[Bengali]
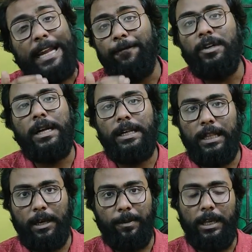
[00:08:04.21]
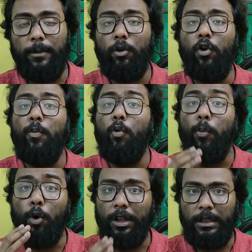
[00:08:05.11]
ডেফিনেটলি থাকবে এবং খুব
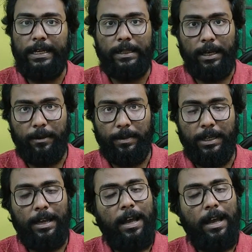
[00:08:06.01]
উপরের দিকে থাকবে